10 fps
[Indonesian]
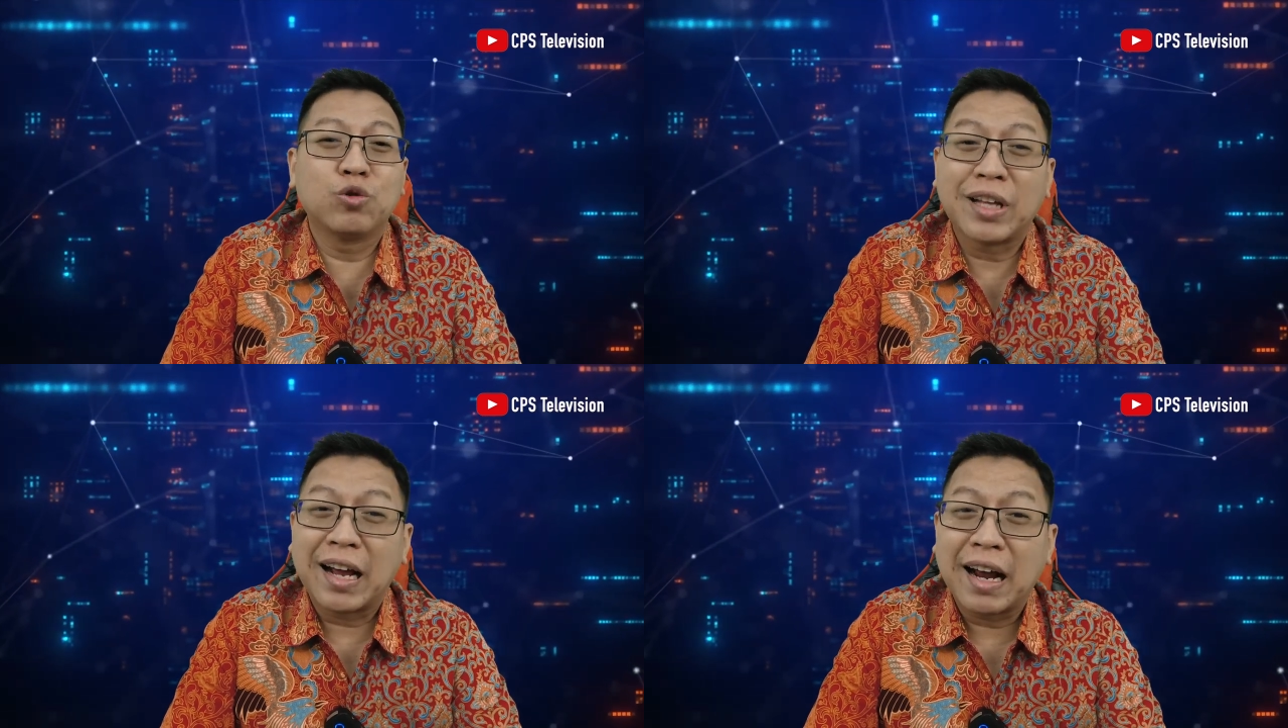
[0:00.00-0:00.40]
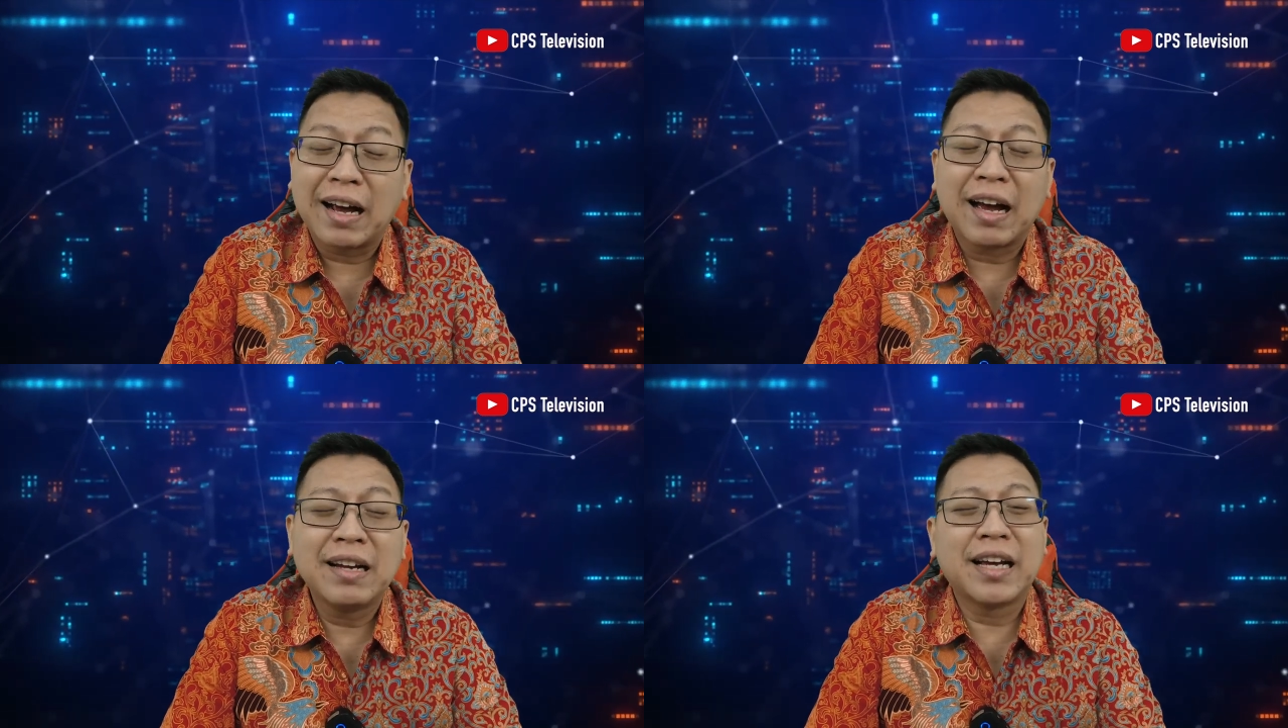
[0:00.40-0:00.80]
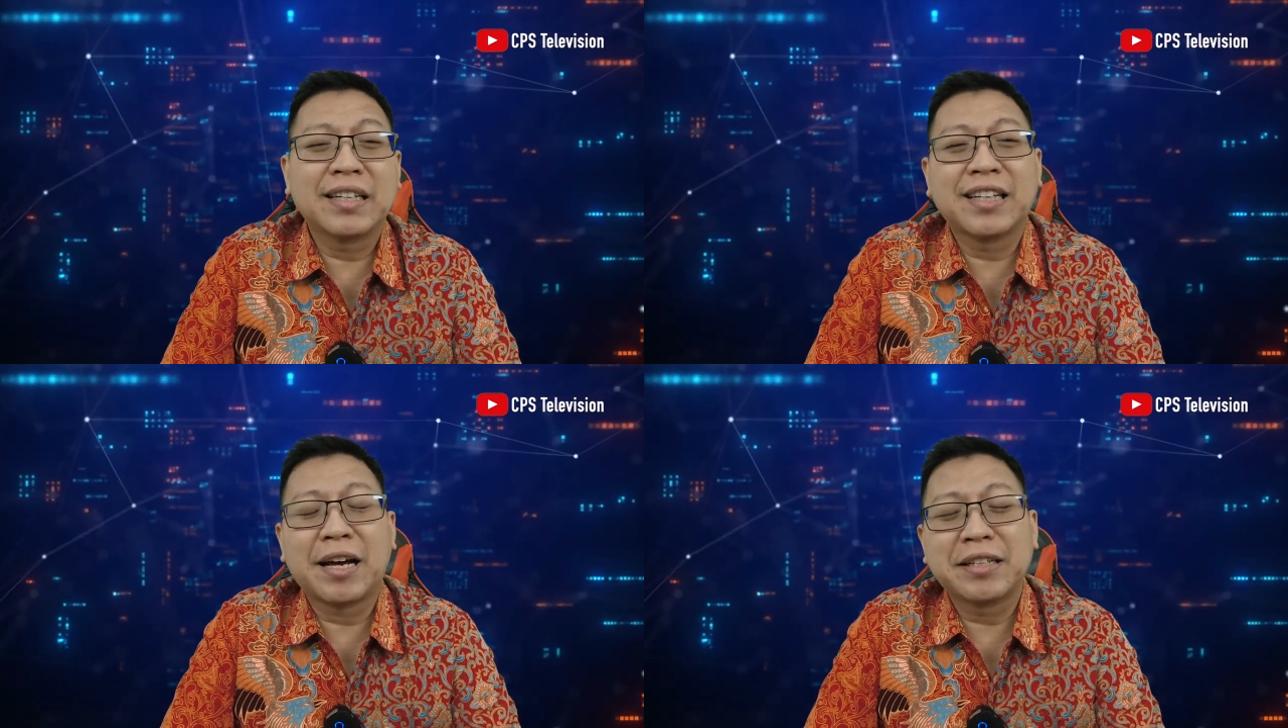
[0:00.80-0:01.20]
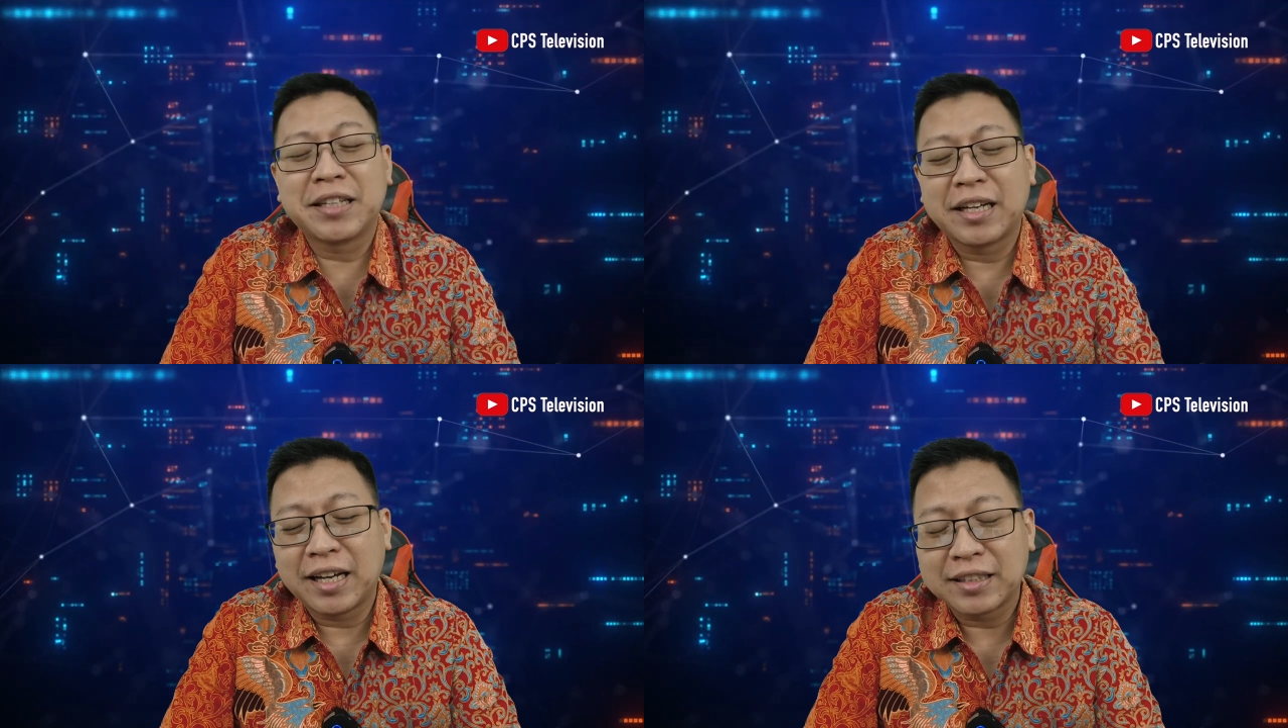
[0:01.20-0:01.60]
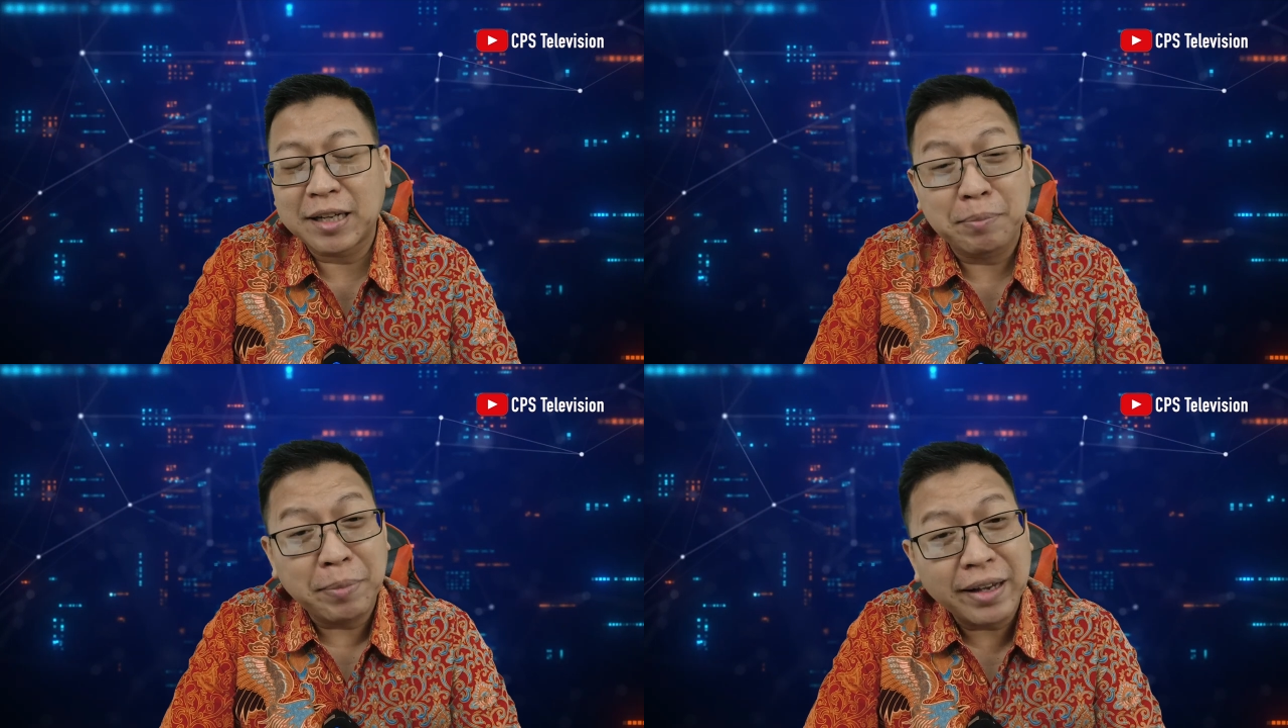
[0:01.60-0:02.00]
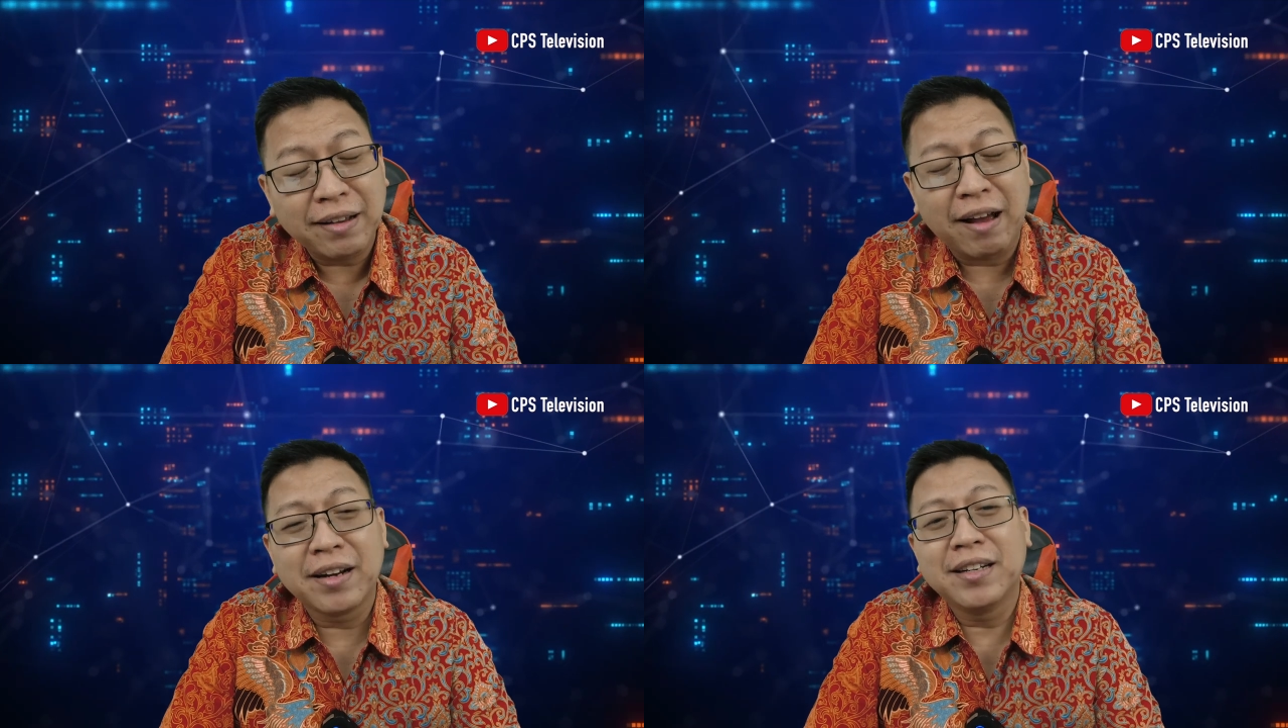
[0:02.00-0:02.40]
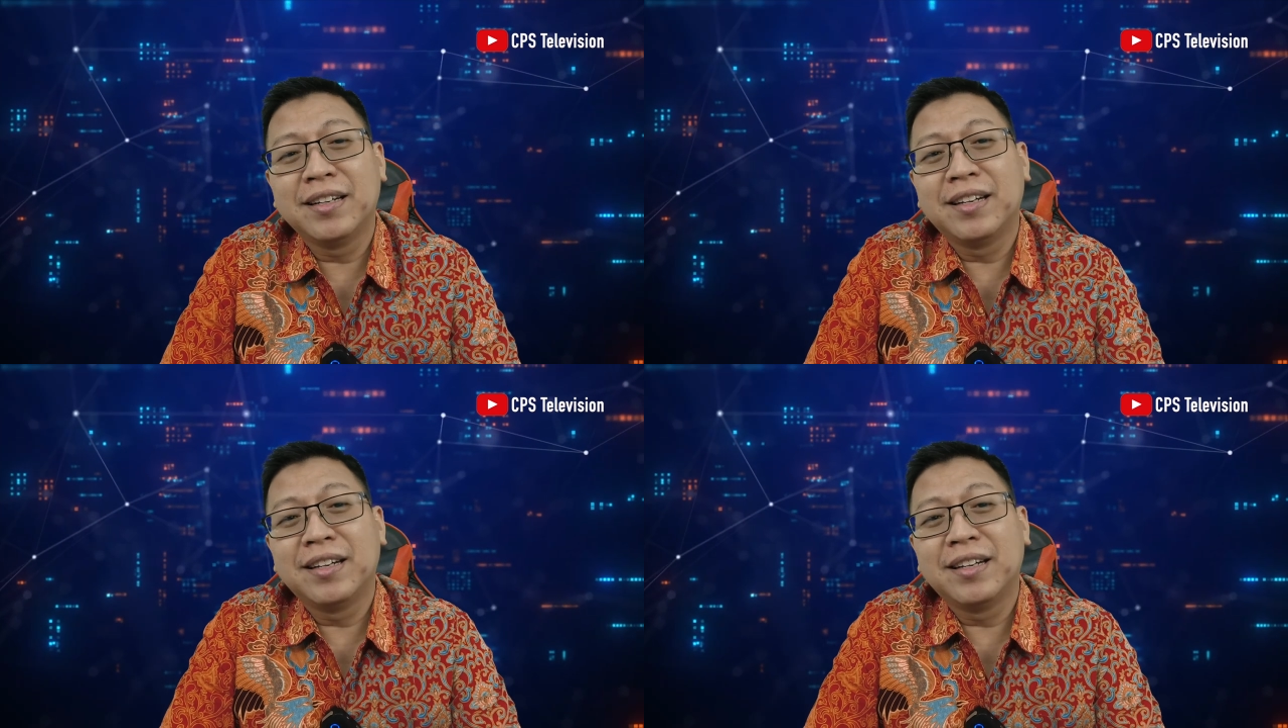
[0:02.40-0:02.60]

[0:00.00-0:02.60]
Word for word: utarakan, yang saya, saya sampaikan,